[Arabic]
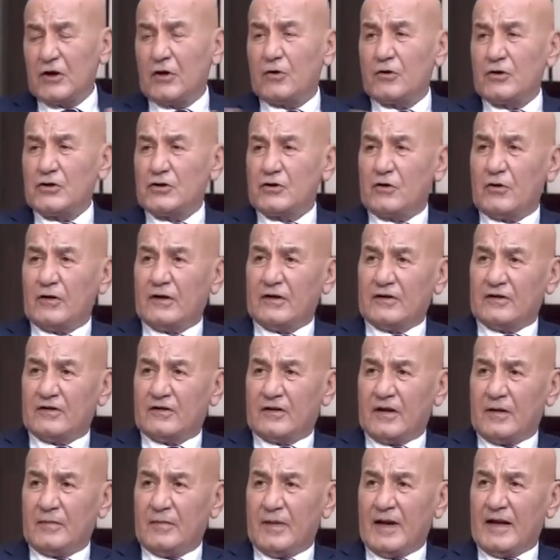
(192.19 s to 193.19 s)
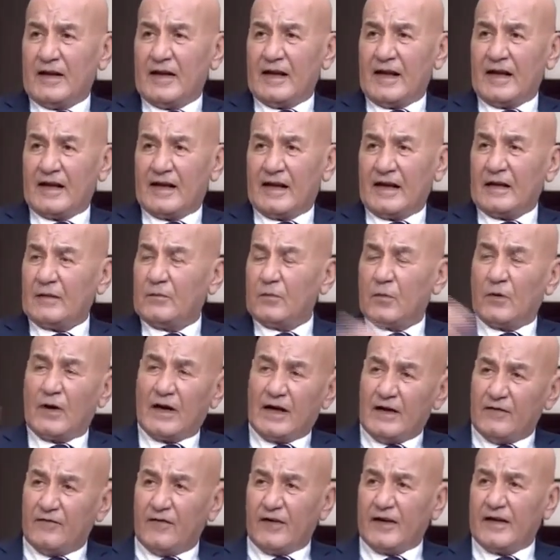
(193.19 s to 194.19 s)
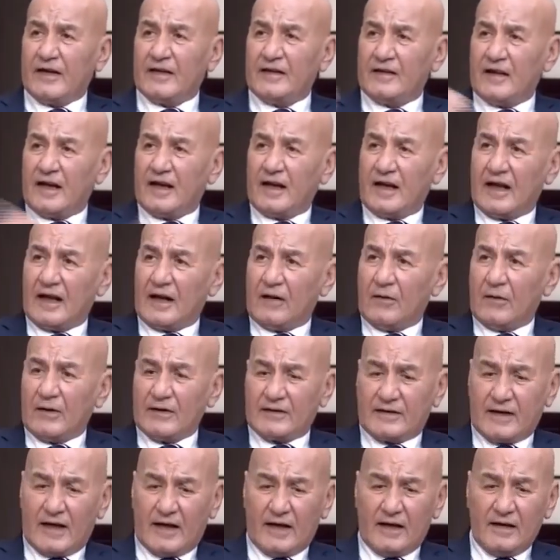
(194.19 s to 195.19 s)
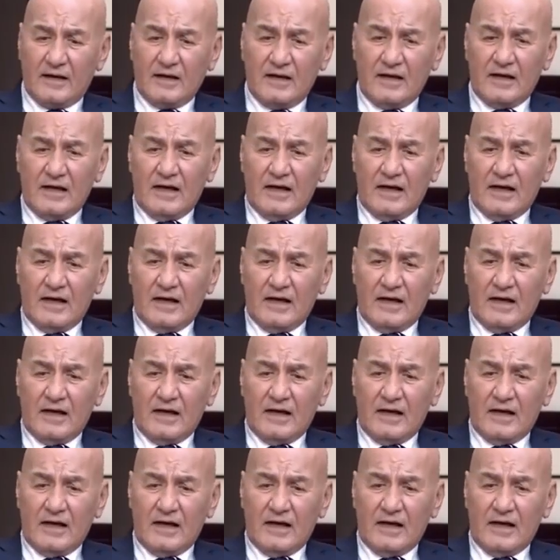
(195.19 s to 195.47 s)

يخش كليه الطب لانها كانت مكلفه جدا على وقتها